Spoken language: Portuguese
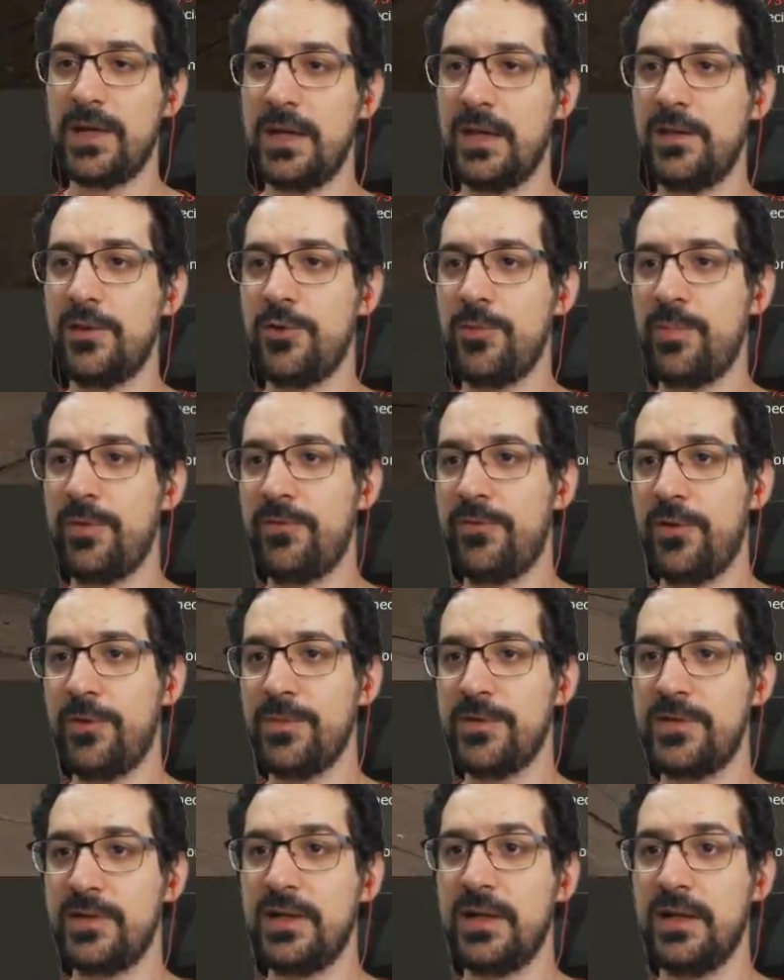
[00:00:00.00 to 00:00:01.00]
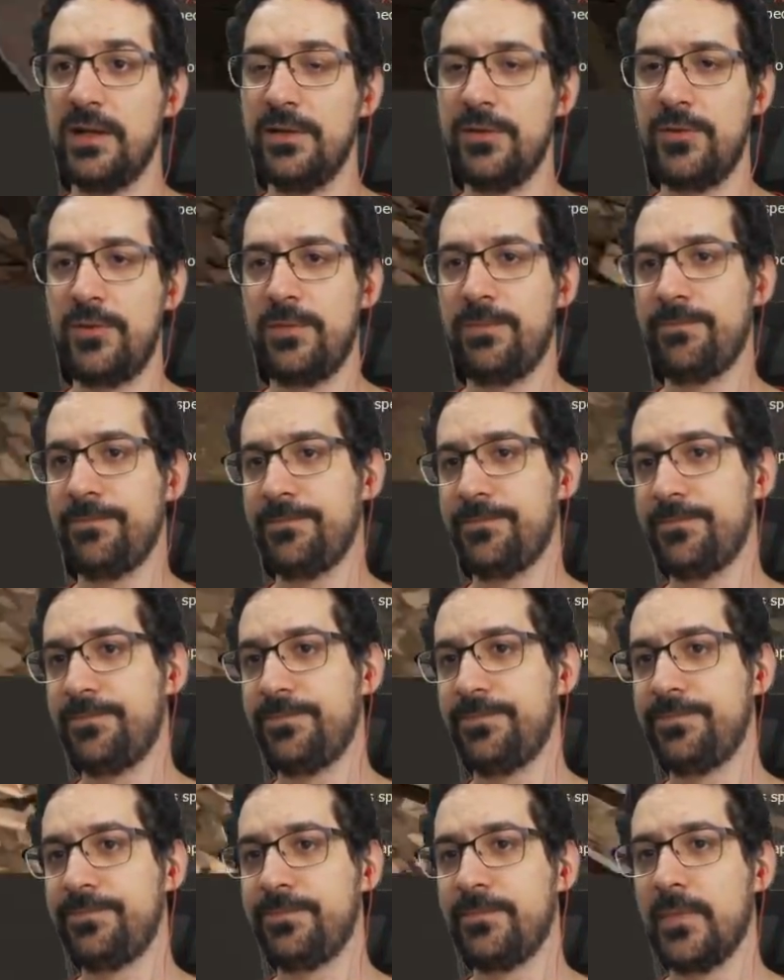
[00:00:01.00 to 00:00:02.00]
queda de performance grande.
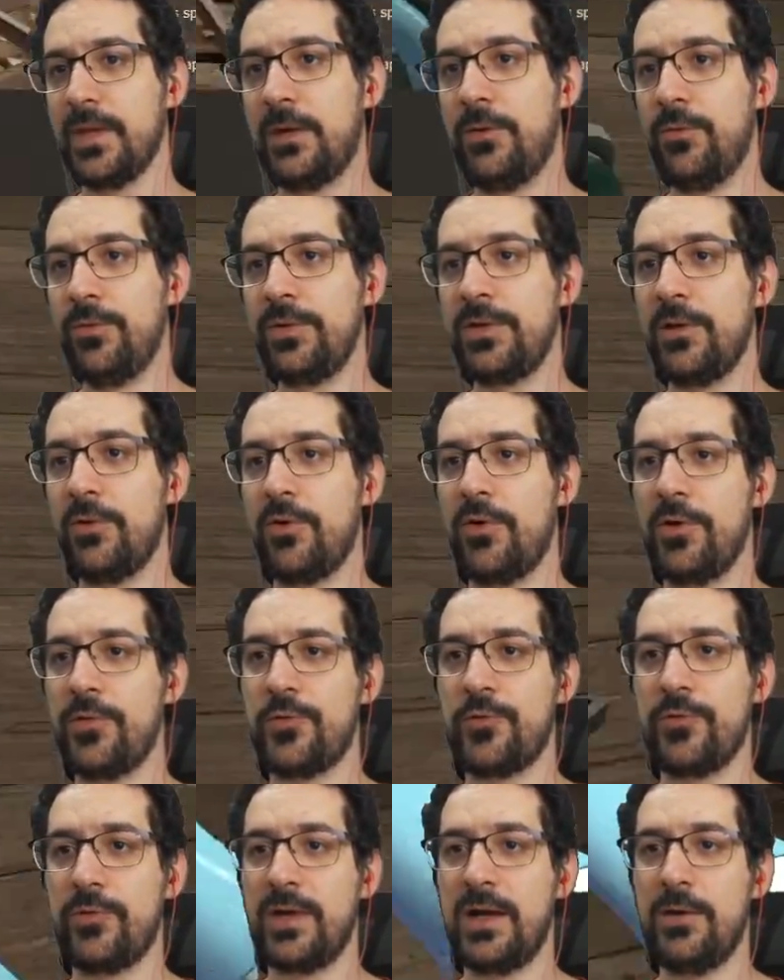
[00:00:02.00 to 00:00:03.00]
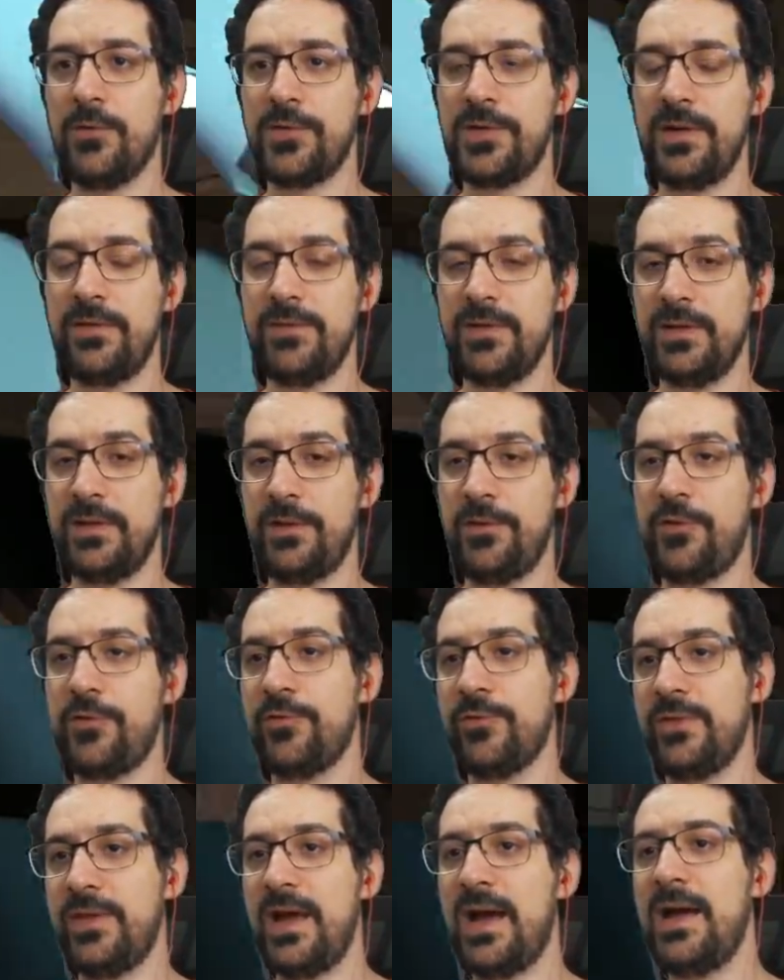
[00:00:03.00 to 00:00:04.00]
Um que eu gosto de jogar, o Seven Days
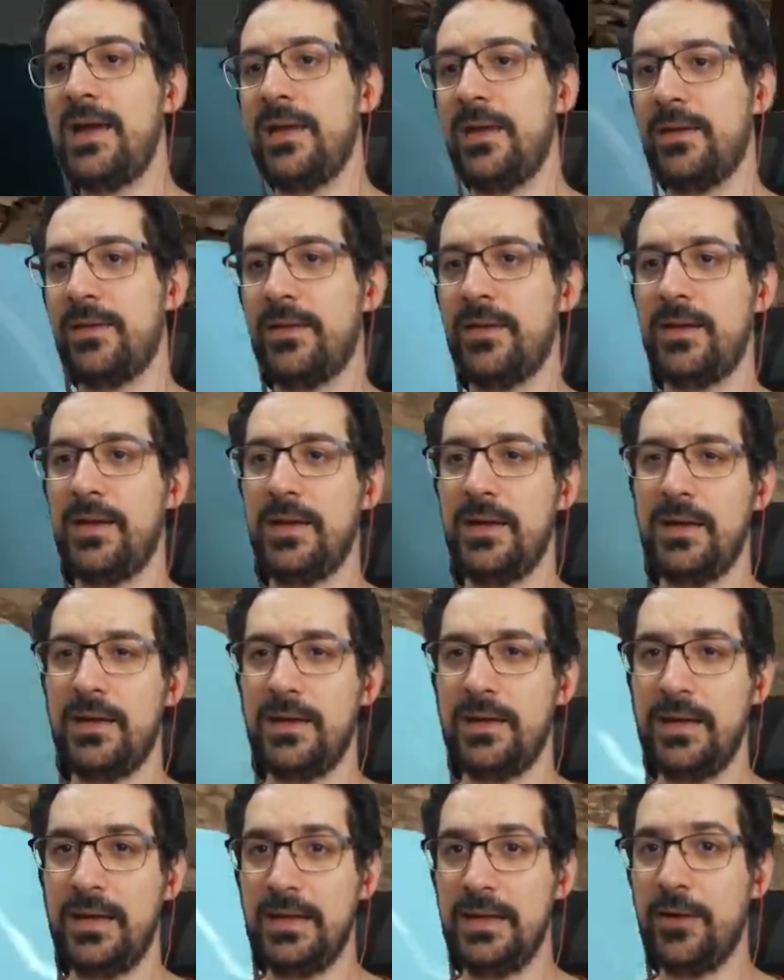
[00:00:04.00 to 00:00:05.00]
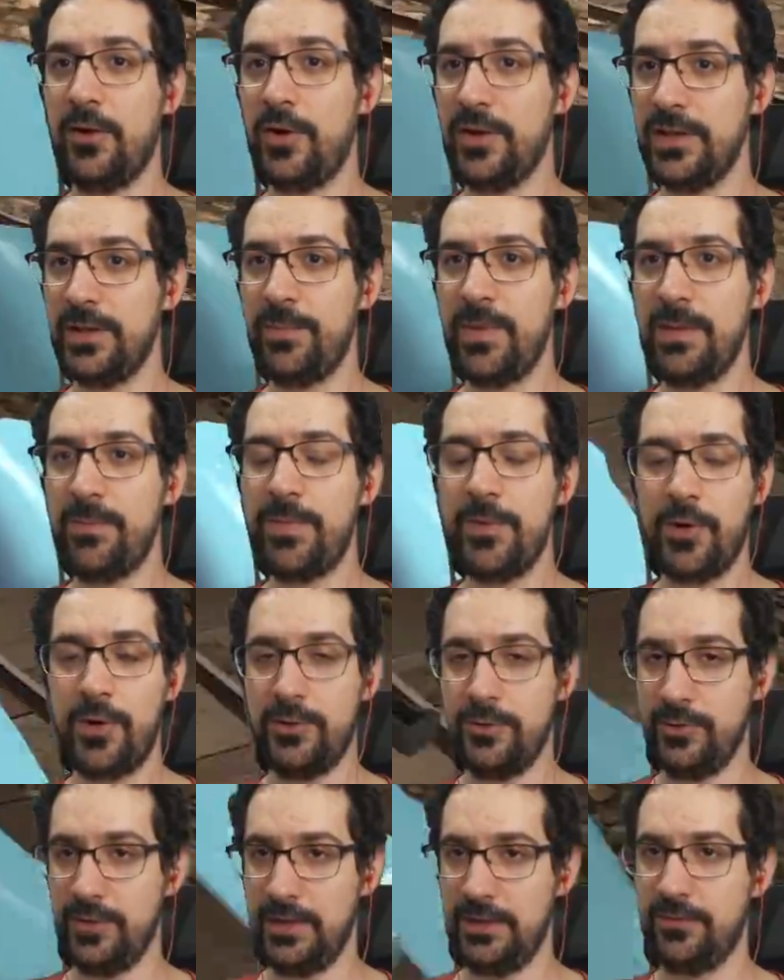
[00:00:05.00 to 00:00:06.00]
to Die, ele roda bem
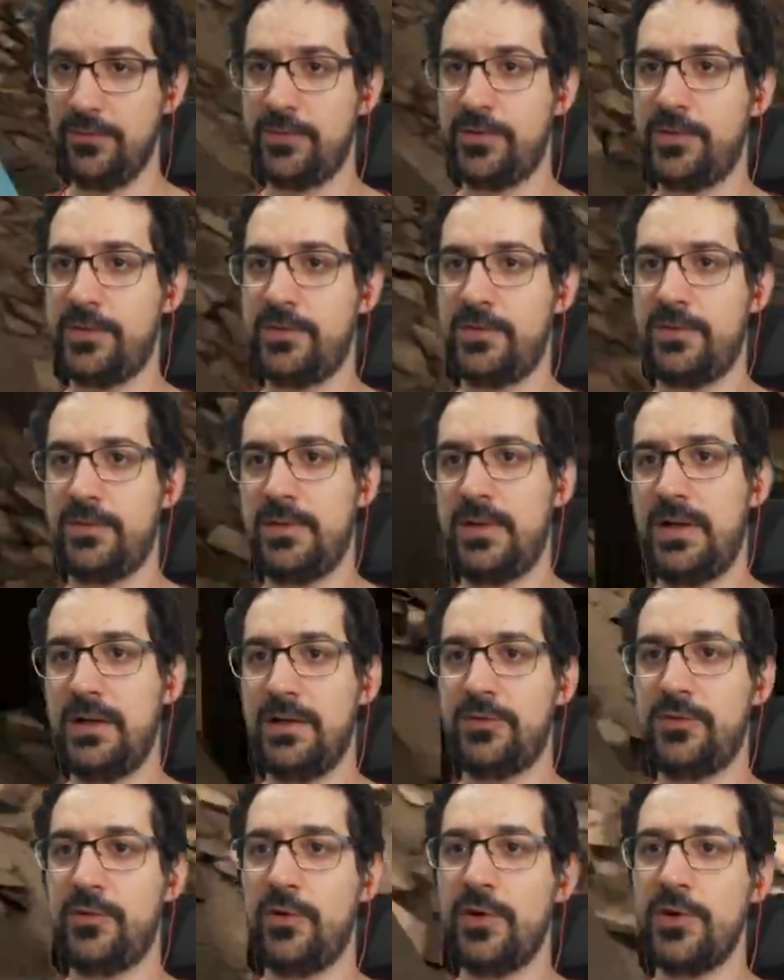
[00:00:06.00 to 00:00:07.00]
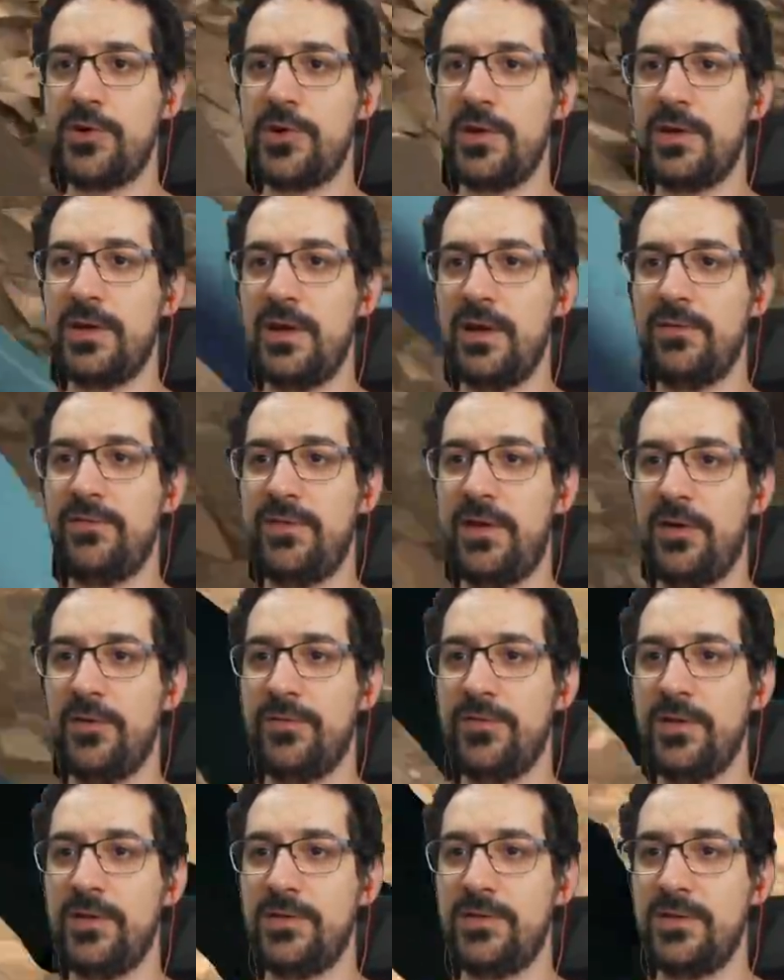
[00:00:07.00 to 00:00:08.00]
pior no Linux. A sorte é que a
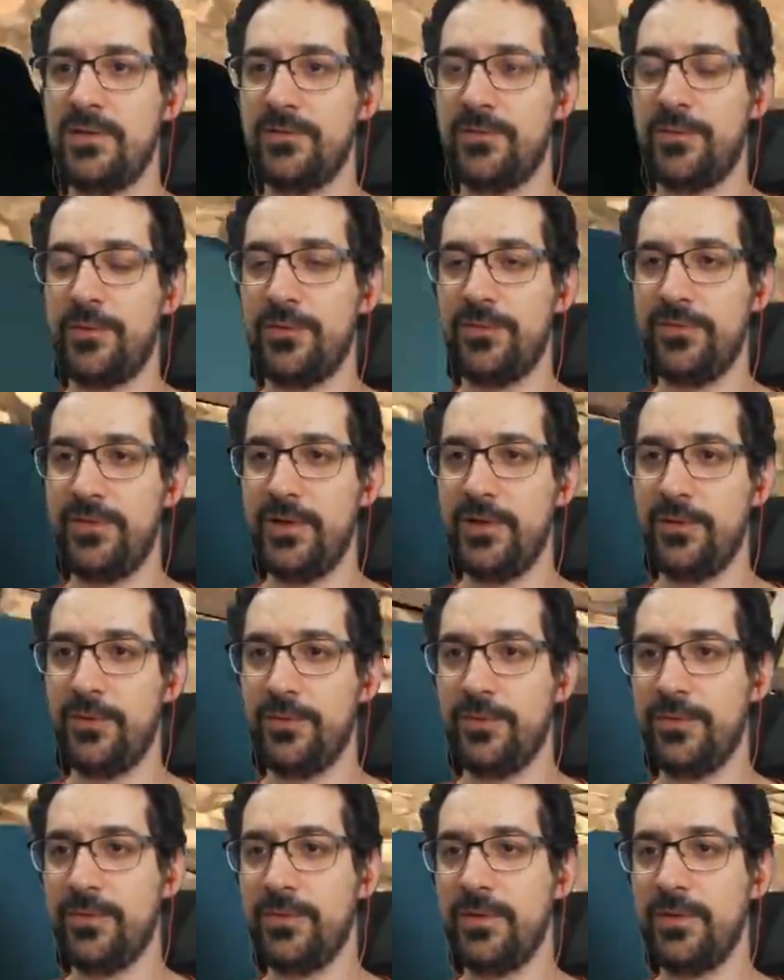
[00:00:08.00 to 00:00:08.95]
Valve desenvolveu